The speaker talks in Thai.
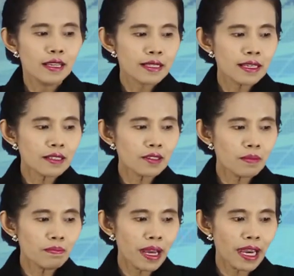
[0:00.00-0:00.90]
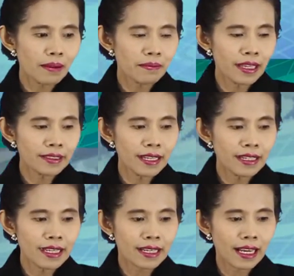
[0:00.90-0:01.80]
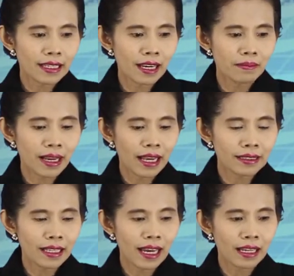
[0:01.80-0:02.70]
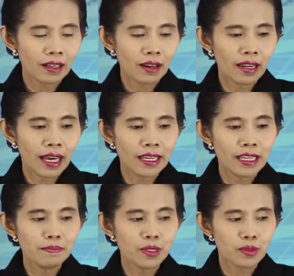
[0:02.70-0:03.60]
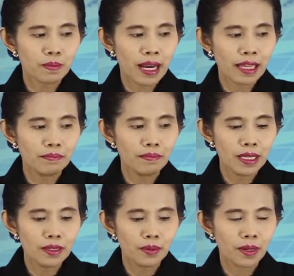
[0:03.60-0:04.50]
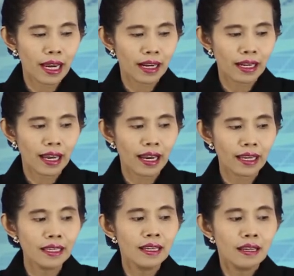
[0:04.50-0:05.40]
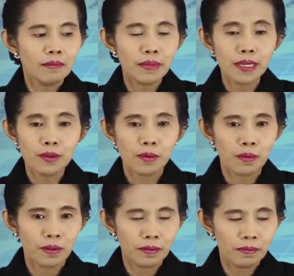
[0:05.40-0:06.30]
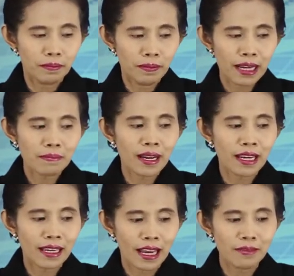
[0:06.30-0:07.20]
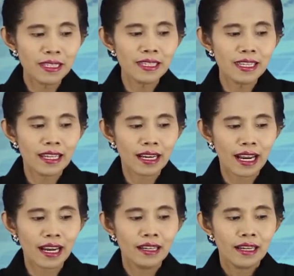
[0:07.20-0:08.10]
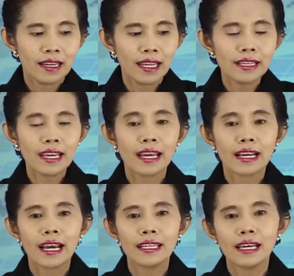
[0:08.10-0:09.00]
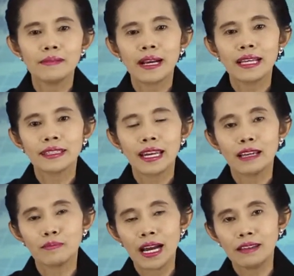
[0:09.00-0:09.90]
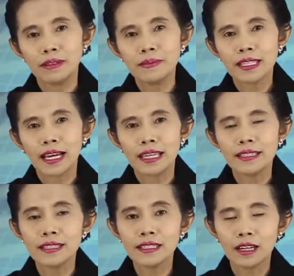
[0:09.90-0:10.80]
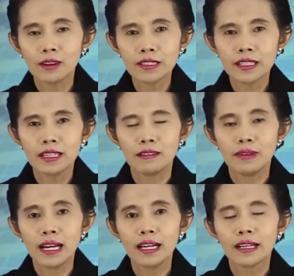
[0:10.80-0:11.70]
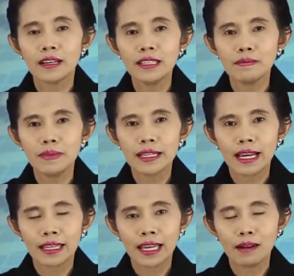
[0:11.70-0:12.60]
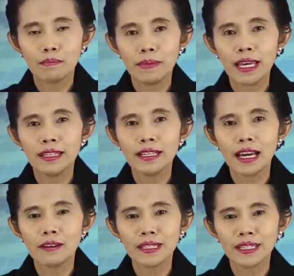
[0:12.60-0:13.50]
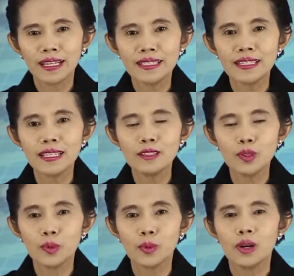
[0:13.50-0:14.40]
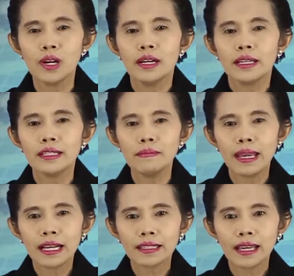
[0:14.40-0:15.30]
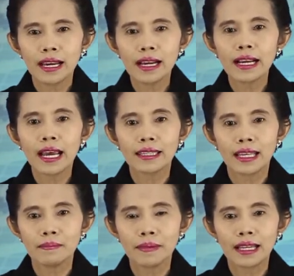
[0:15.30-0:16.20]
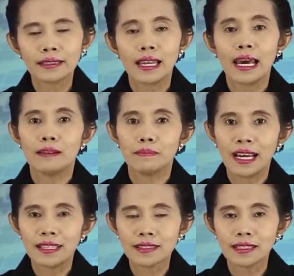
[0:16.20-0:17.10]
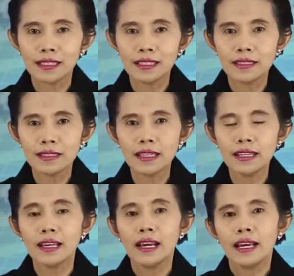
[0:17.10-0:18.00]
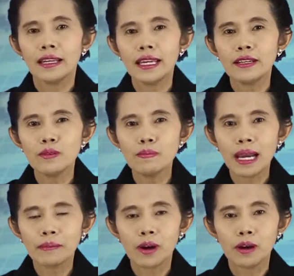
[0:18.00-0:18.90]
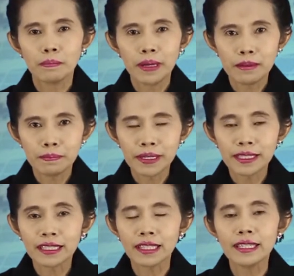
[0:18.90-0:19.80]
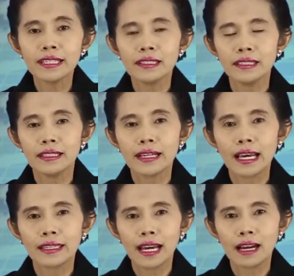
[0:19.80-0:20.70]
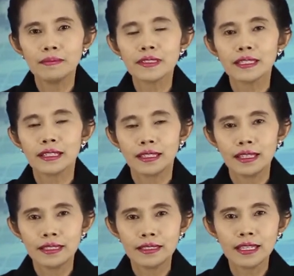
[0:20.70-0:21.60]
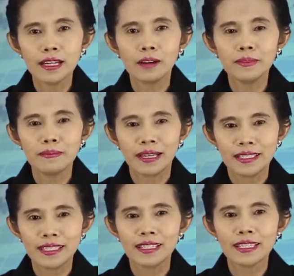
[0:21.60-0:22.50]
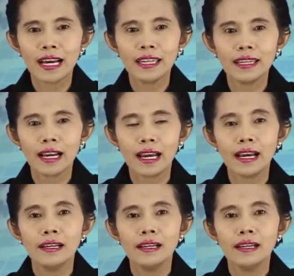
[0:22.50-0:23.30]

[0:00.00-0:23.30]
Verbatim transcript: ซึ่งรูปแบบและเทคนิคการทำการตลาดออนไลน์ในปัจจุบันมีอยู่หลากหลาย มีอยู่มากมายหลายวิธีนะคะ ได้แก่การทำการตลาดผ่านเว็บไซต์ ซึ่งเราก็จะเห็นว่าก็ยังมีการทำแบนเนอร์แอดเวอร์ทิซิ่งอยู่หรือแม้กระทั่งการทำการตลาดผ่านเซิร์ชเอนจินในรูปแบบของเย์เปอร์คลิกหรือการทำเซิร์ชเอนจินออพติมิ c o n v a t i o n นะคะ